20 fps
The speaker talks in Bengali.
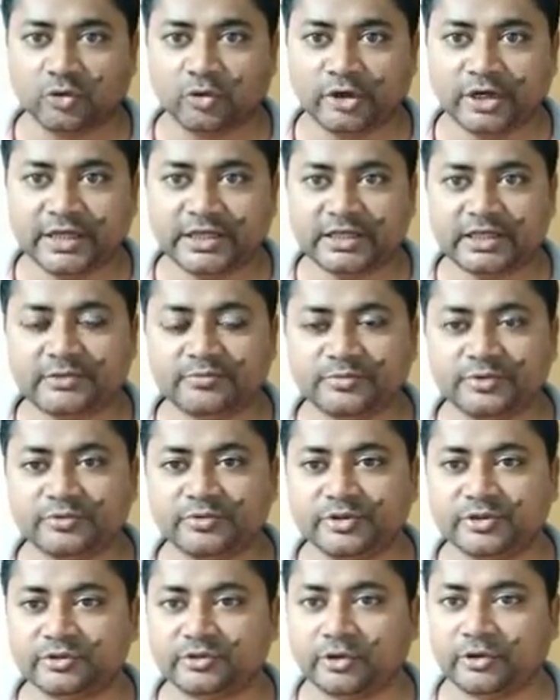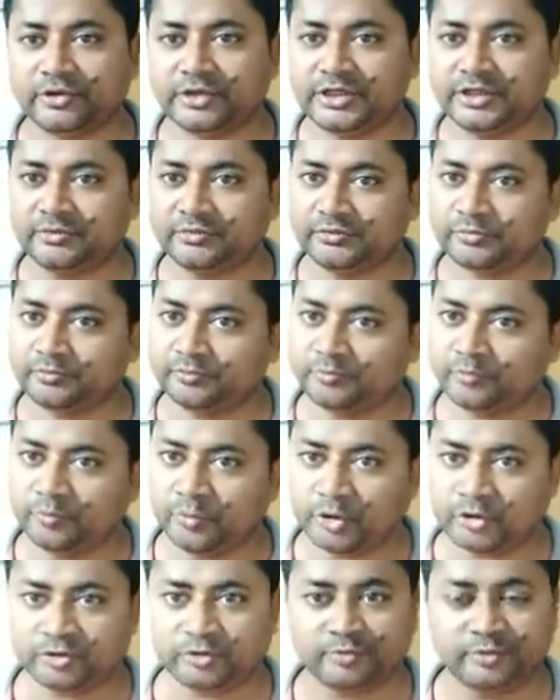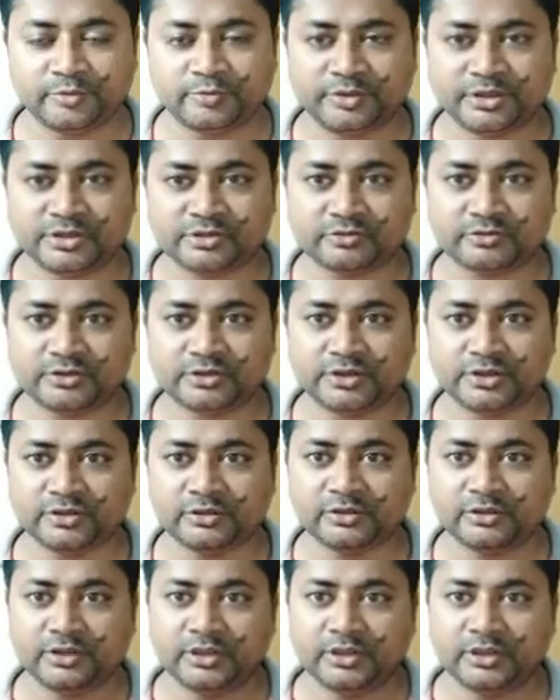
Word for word: অনেকেই বিভিন্ন ধরনের বক্তব্য পেশ করছেন